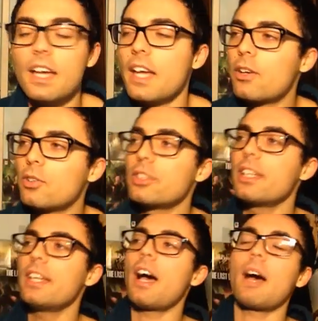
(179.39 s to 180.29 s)
e
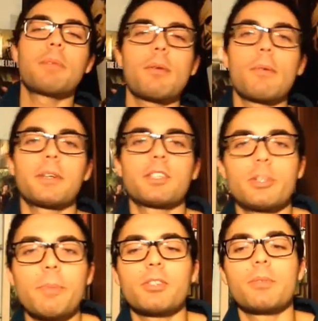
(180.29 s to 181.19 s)
così abbiamo
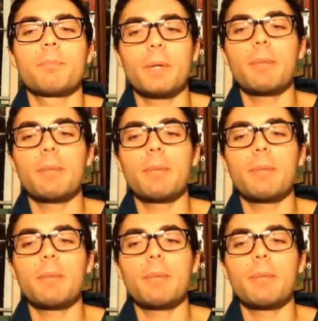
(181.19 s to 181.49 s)
partecipato in